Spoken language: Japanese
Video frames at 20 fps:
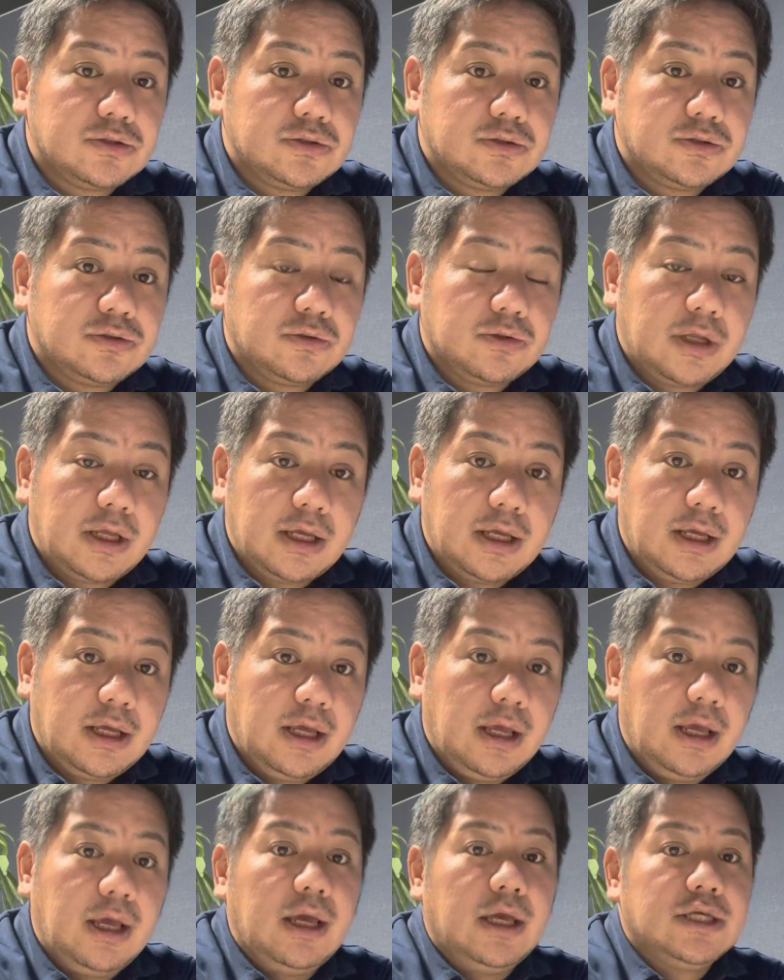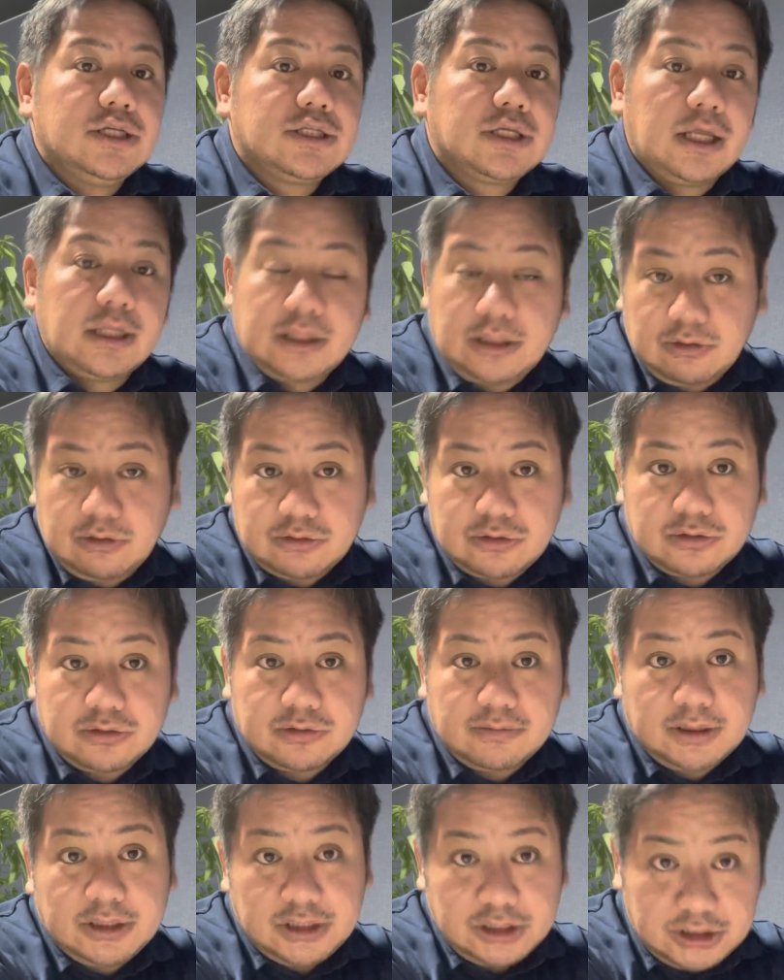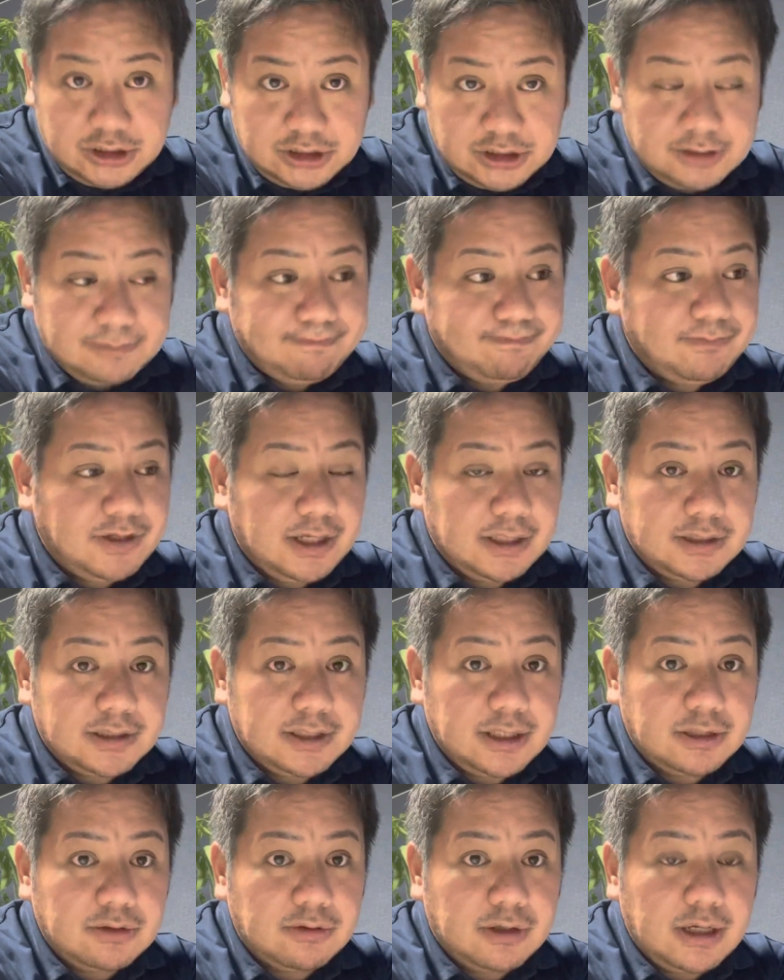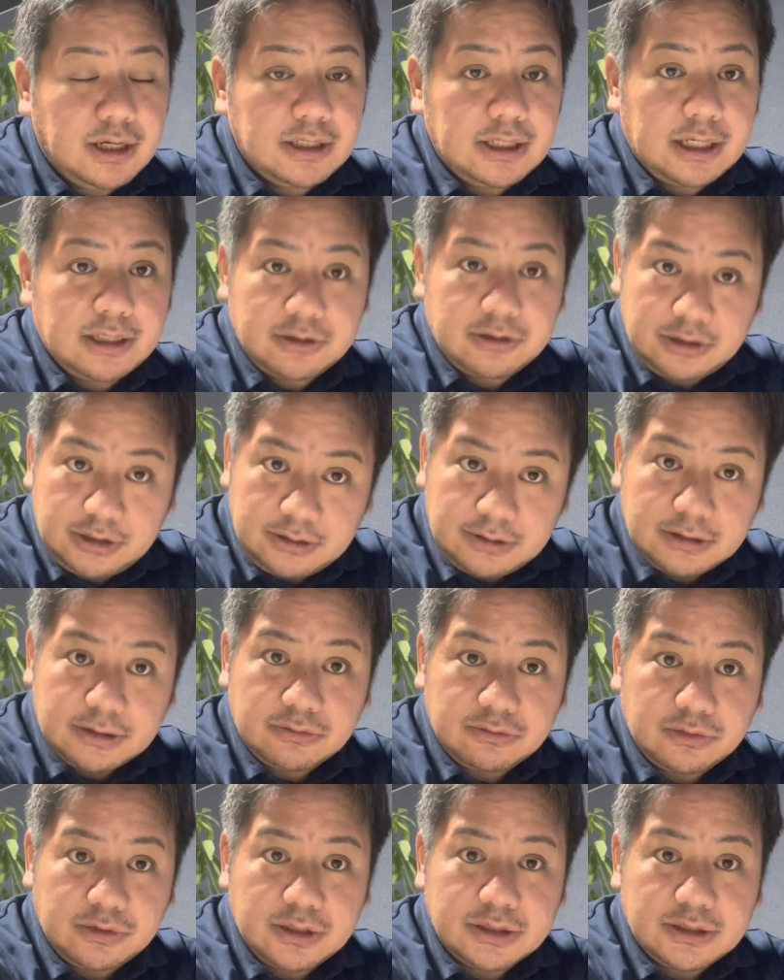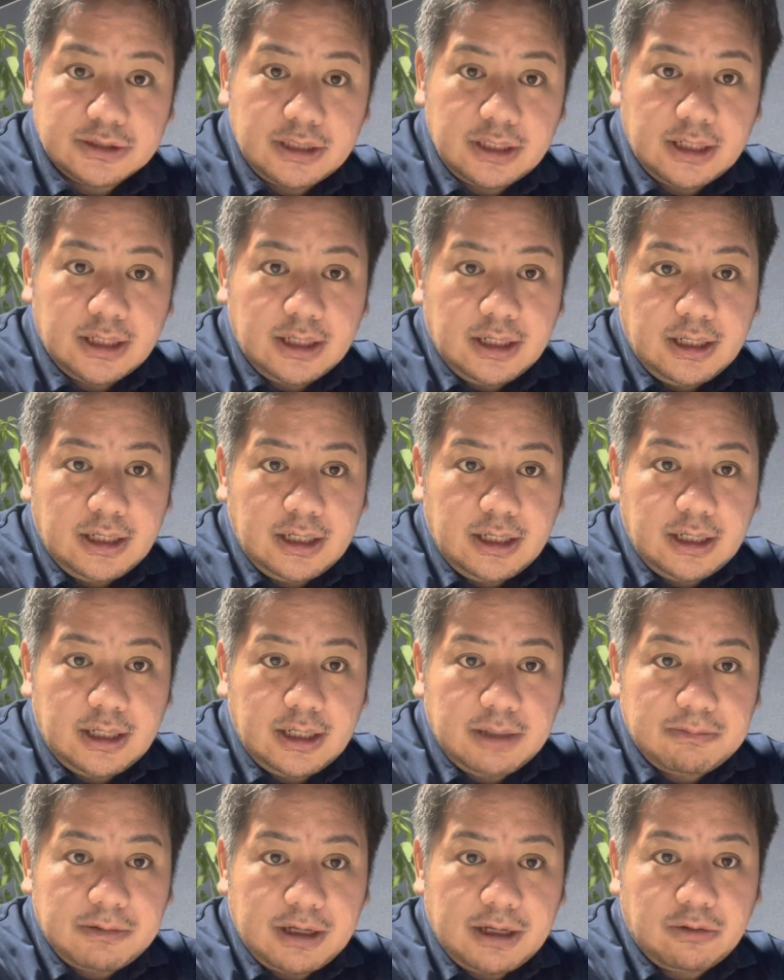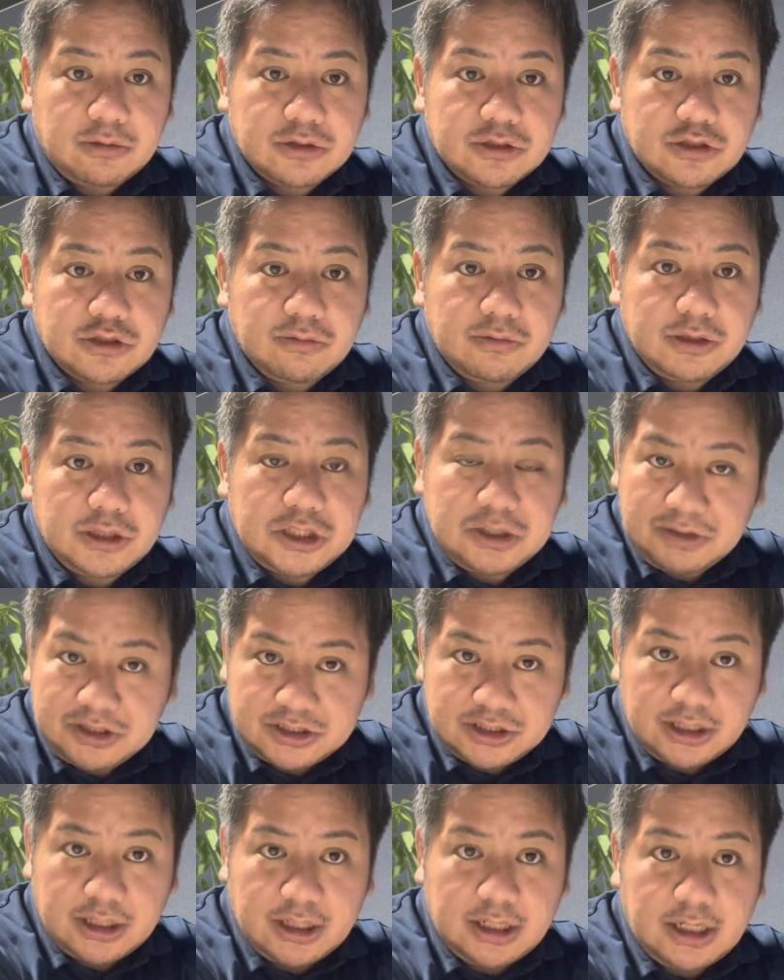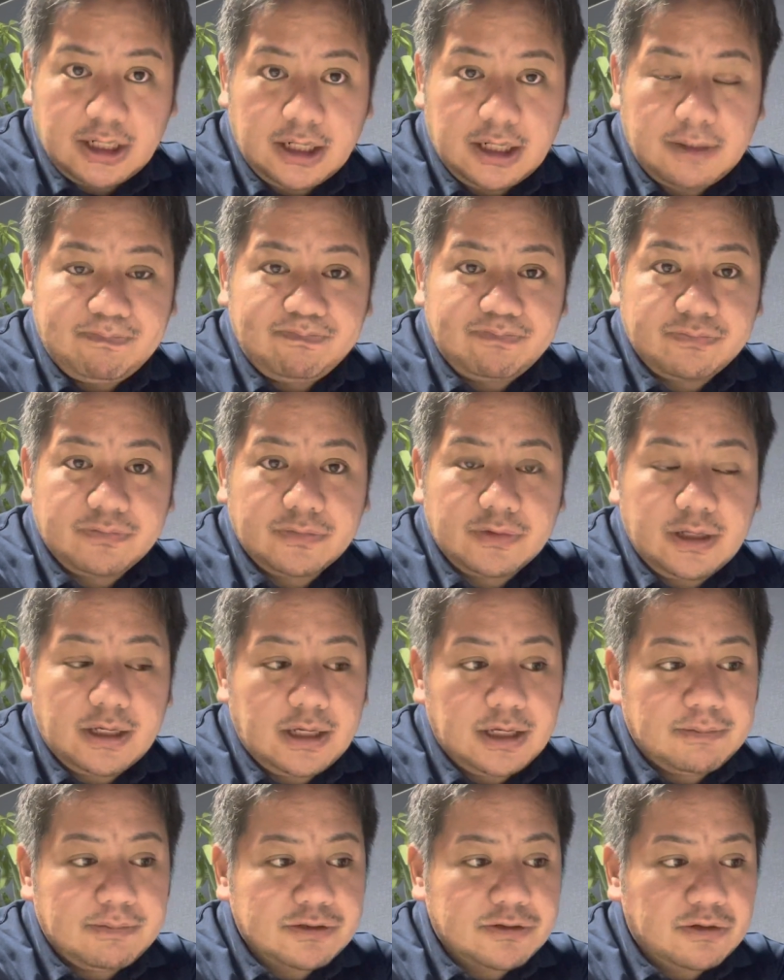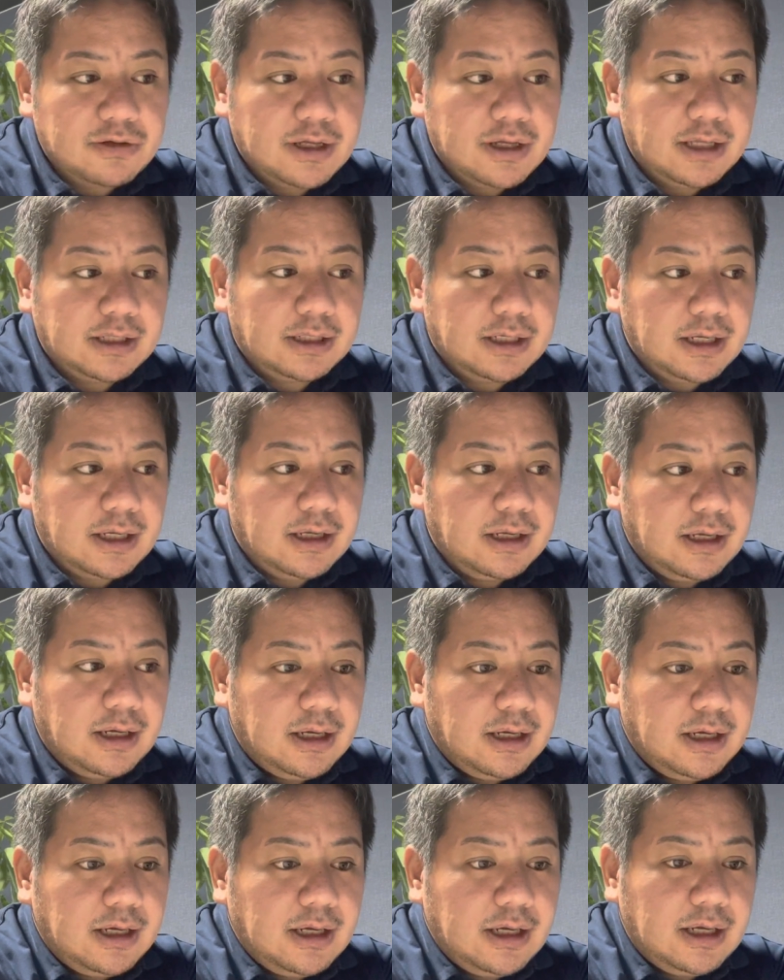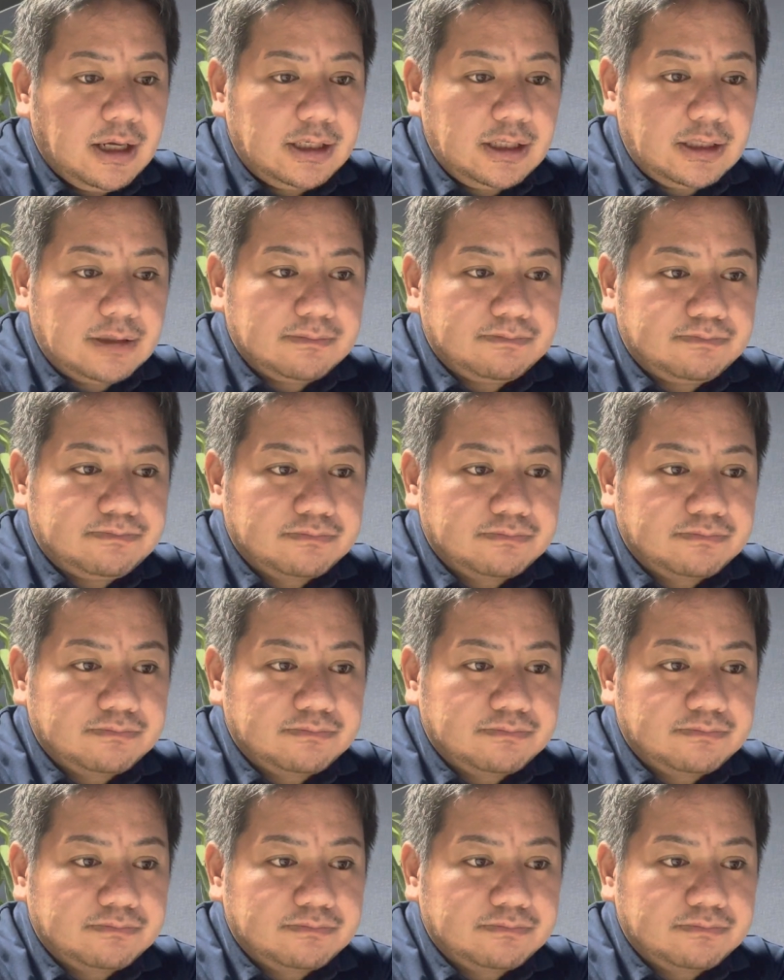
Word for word: のね意思決定をする、まあ、理事であったりとか役員をですね、えー、まあ、過去務めてきましたから、えー、まその中でねやはり、